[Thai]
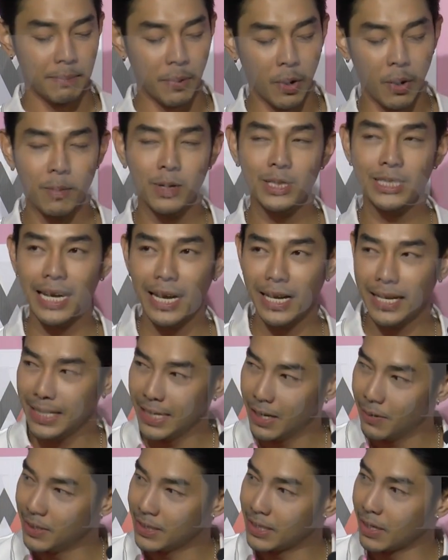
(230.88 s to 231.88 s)
โปรโมชั่น
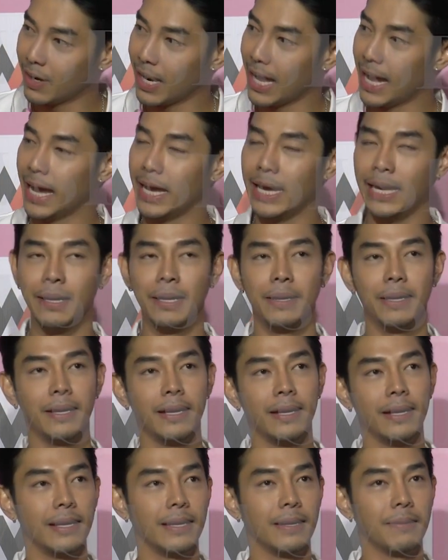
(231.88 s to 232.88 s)
เที่ยวอีกเท่าไหร่
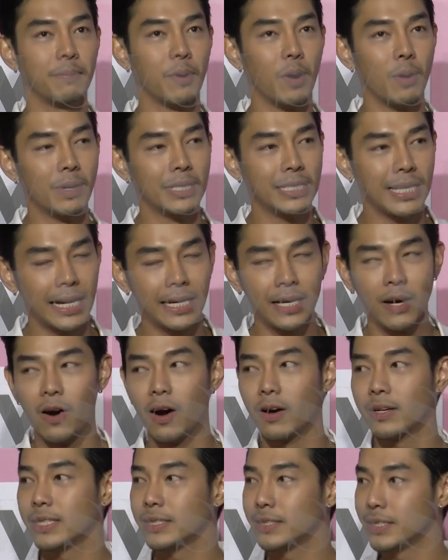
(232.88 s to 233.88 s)
โปรโมชั่นท
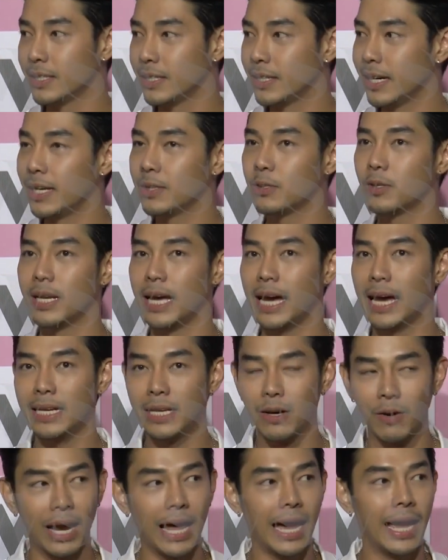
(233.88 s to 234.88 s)
องที่ซื้อให้ตัวแทน
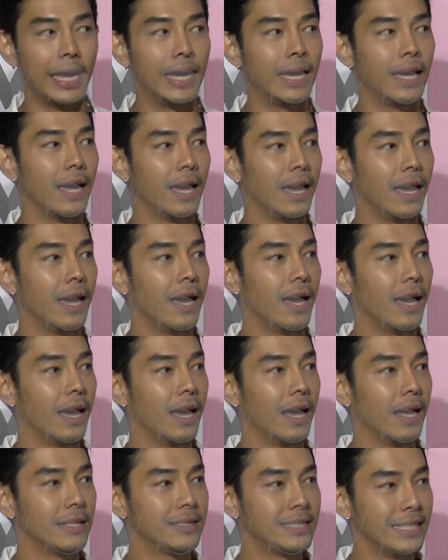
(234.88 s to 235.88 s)
เท่าไหร่
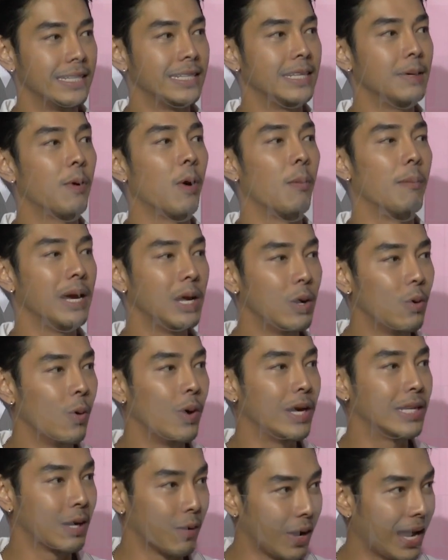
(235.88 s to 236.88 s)
สิ่งที่ผมไม่รู้
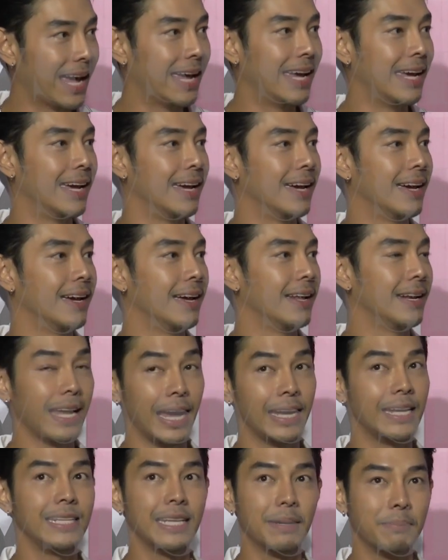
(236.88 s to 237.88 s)
อีกเท่าไหร่
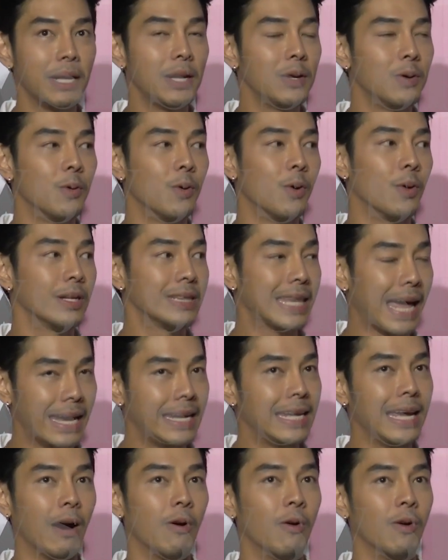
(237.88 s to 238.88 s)
อันนี้ยังไม่รู้แต่
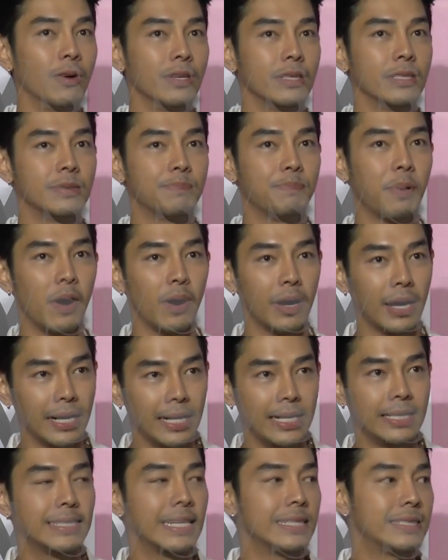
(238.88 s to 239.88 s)
เดี๋ยวพอค
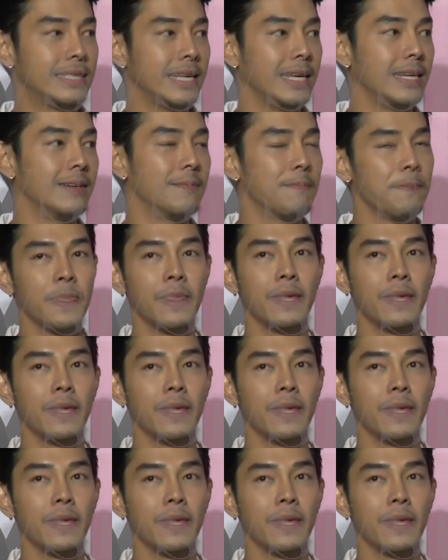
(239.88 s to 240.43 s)
ดีเสร็จสิ้น